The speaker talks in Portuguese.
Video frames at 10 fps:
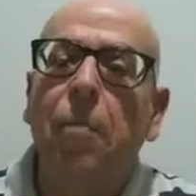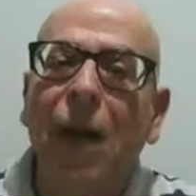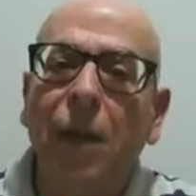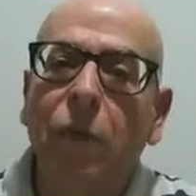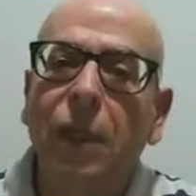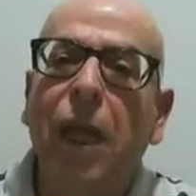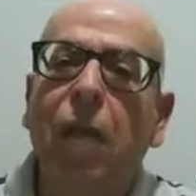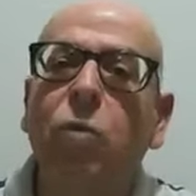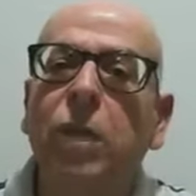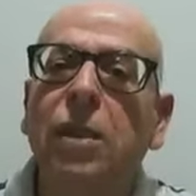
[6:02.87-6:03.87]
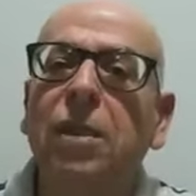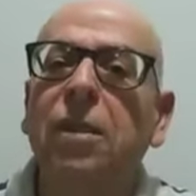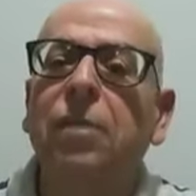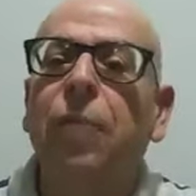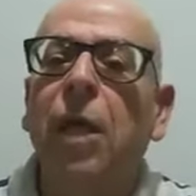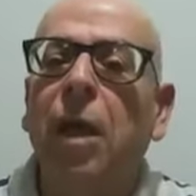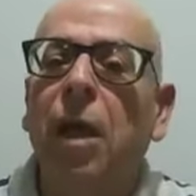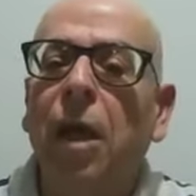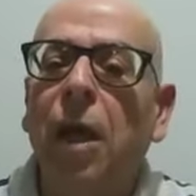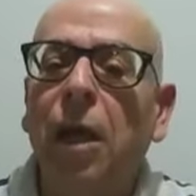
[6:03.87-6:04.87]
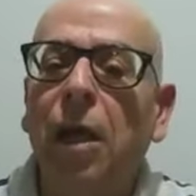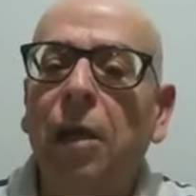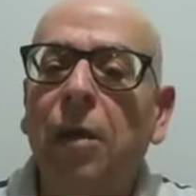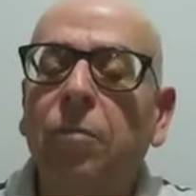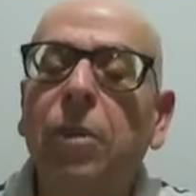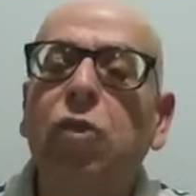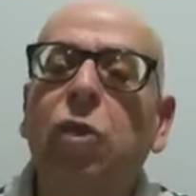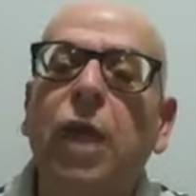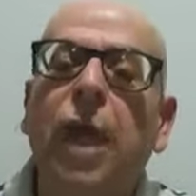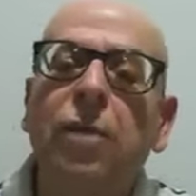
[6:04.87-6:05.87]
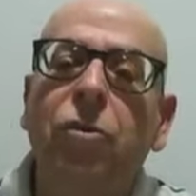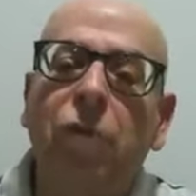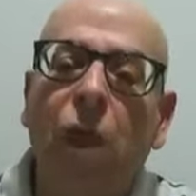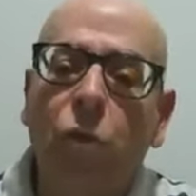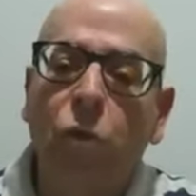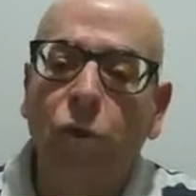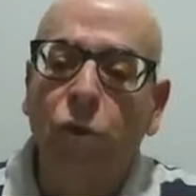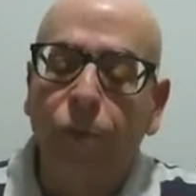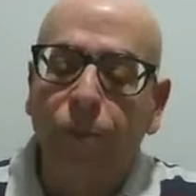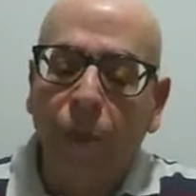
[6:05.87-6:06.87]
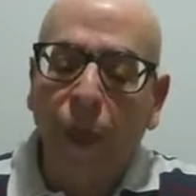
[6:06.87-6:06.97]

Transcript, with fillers: para o André Luiz em Missionários da Luz,